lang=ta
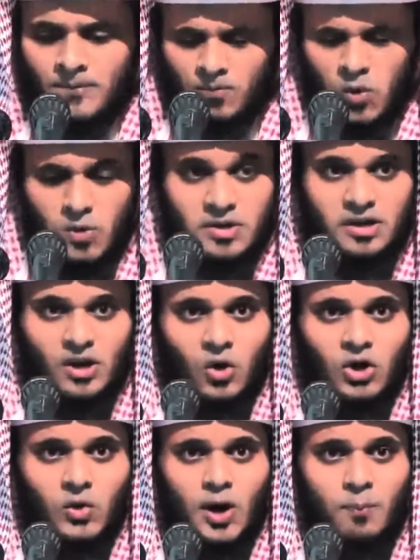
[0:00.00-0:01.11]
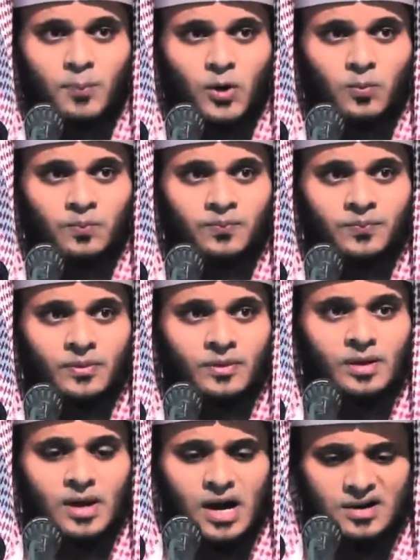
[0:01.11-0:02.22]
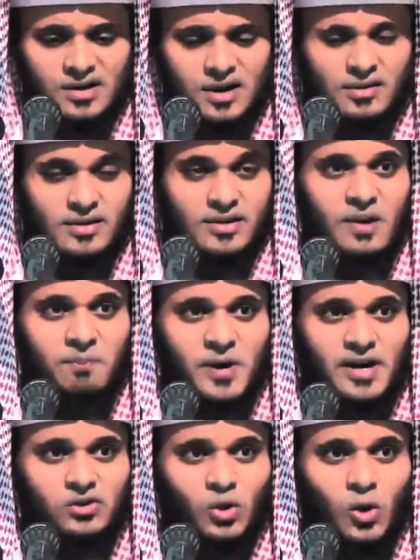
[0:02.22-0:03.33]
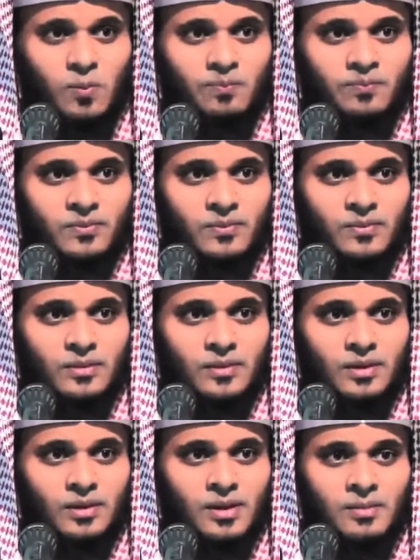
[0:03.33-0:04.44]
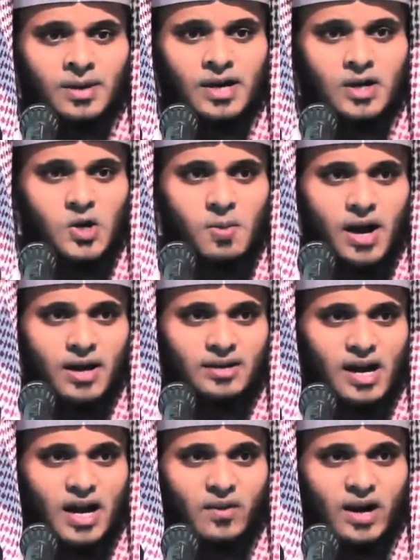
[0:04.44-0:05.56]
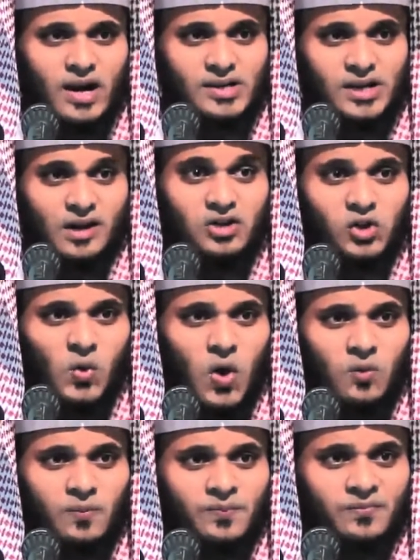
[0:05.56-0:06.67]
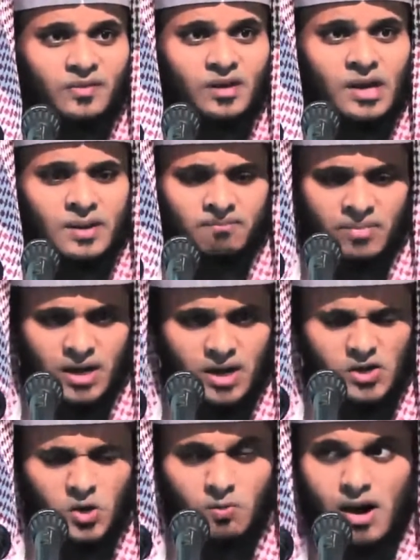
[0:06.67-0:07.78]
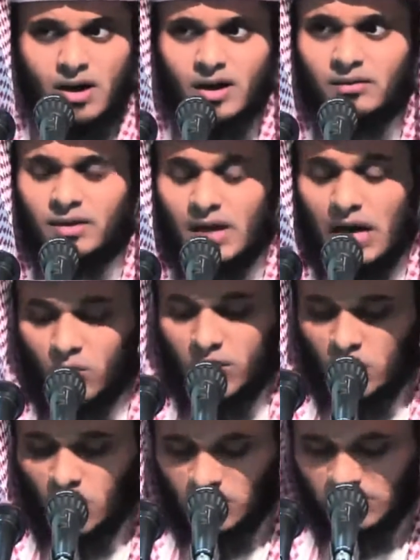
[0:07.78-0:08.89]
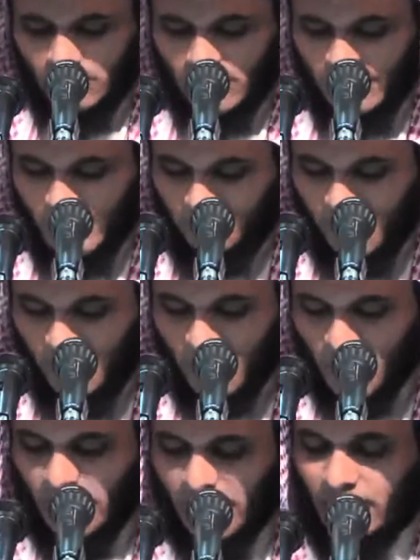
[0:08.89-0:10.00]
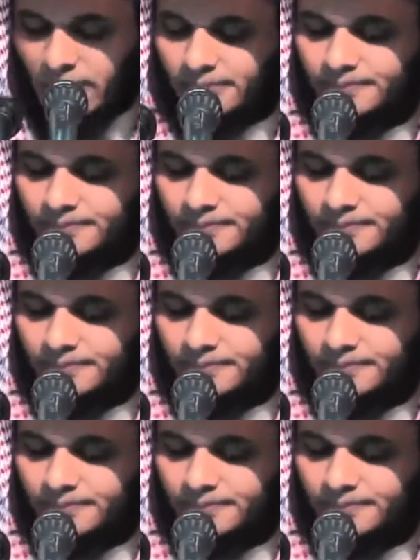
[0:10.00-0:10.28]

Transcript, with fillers: பூமிக்கு கொண்டு வரப்படும் அங்கிருந்து தான் படைத்தோம் மீண்டும் அங்குதான் அவர்களை செலுத்துவோம் மீண்டும் அங்கிருந்து தான் உயிர் கொடுத்தவர்கள் எழுப்பப்படுவார்கள்